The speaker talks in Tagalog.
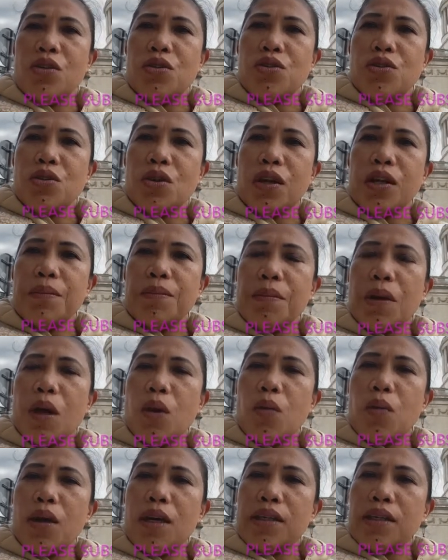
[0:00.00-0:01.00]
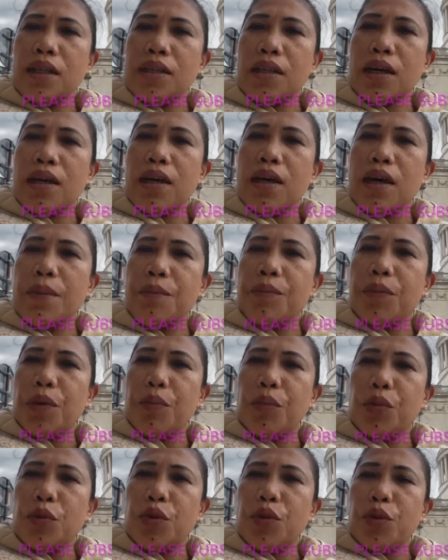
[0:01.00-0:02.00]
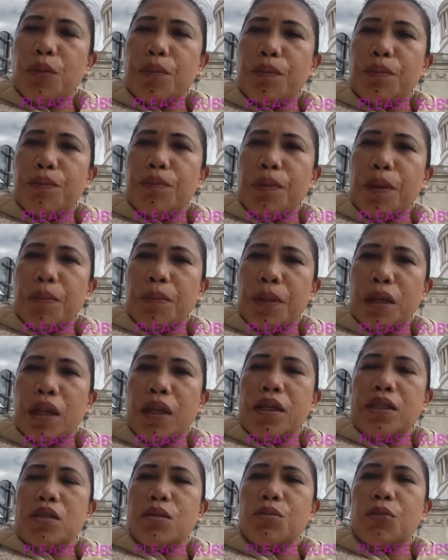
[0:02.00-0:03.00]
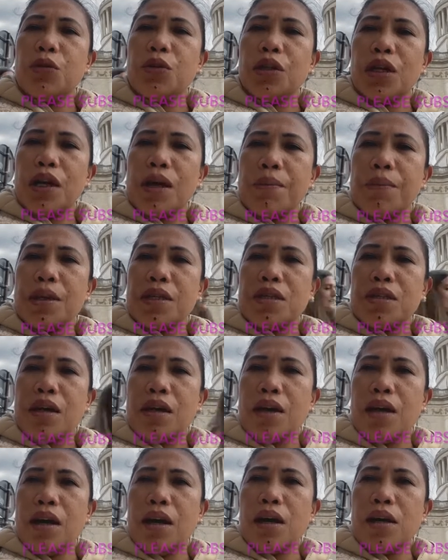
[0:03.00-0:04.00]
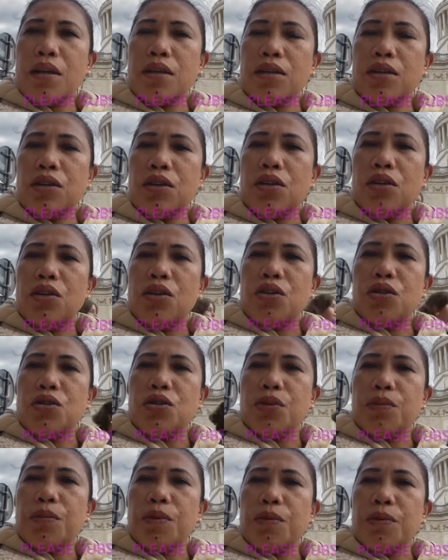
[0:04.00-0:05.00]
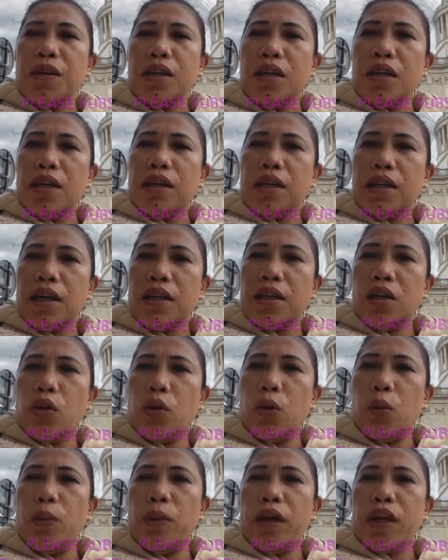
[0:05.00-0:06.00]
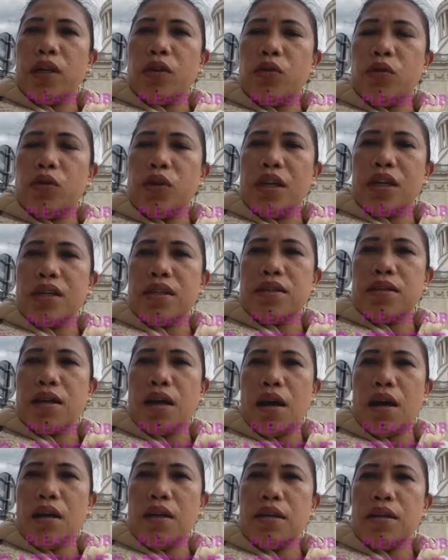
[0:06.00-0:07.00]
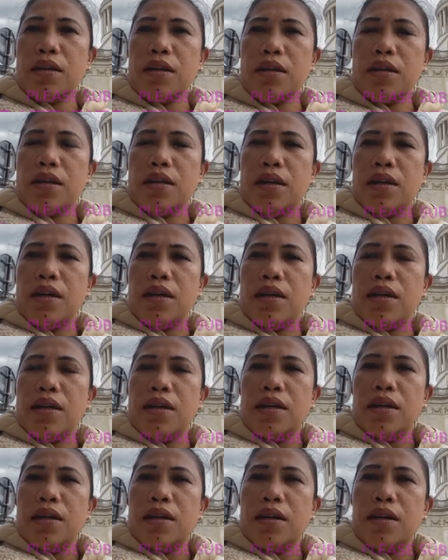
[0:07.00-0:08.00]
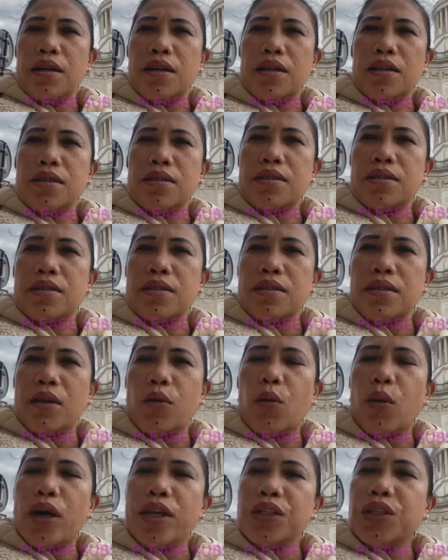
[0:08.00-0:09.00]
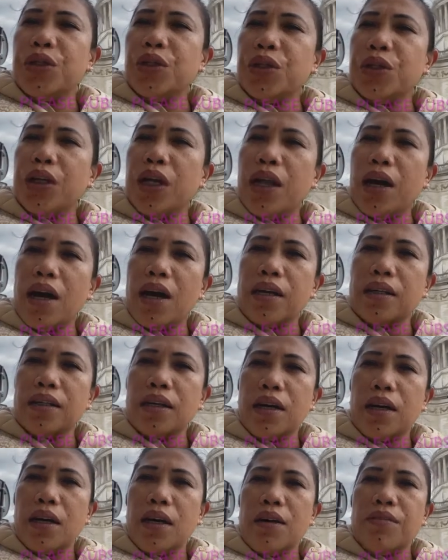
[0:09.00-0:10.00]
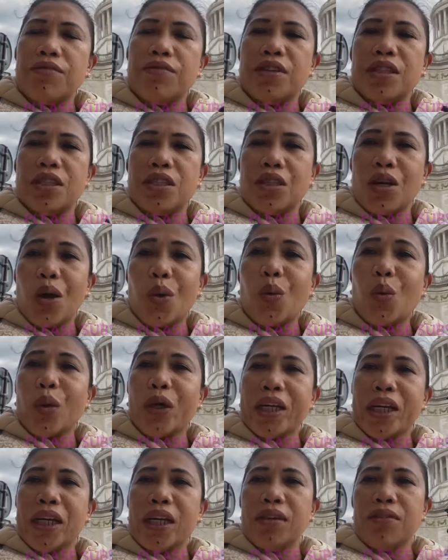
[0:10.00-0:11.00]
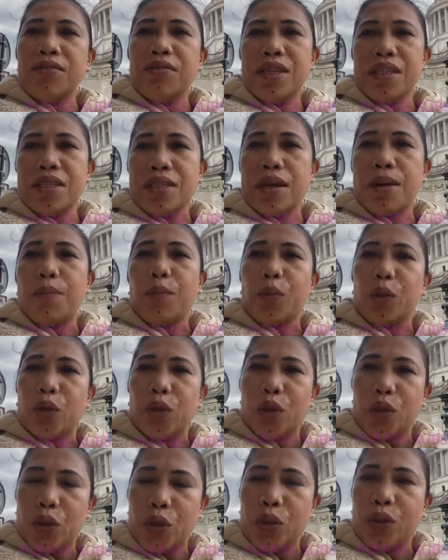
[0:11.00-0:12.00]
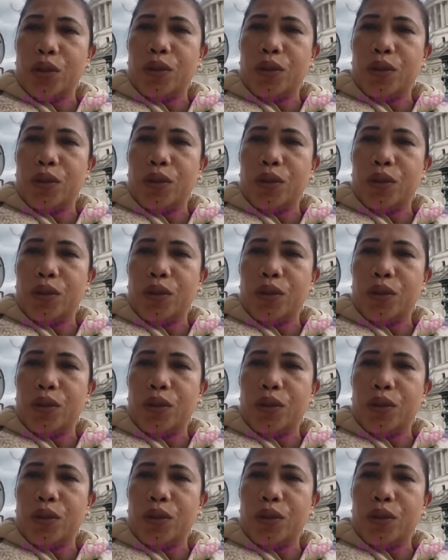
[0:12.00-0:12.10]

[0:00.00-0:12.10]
So, halimbawang natanggap na po yung papeles mo, nakapasa ka, so bibigyan ka ng gobyerno ng isang is one year lang na visa, working visa po yon.